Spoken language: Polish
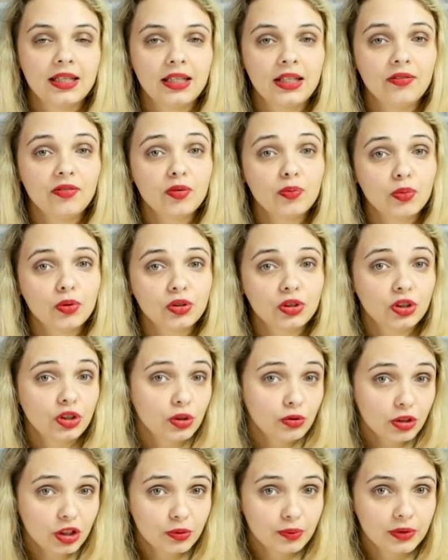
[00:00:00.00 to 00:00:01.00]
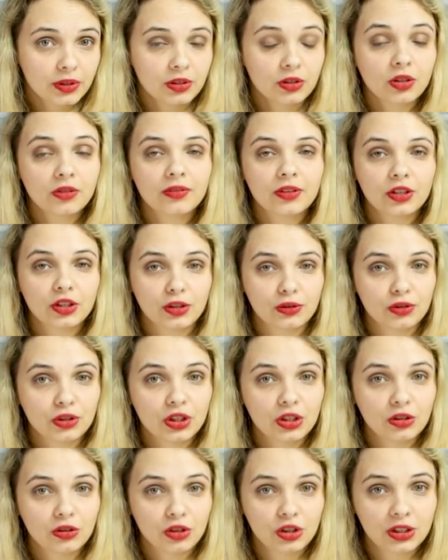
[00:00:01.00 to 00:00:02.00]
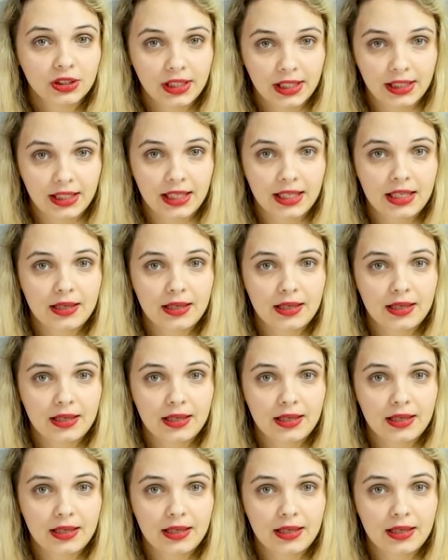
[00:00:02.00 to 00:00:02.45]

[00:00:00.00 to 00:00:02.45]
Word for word: i wypożyczyłyśmy nowe książki do czytania.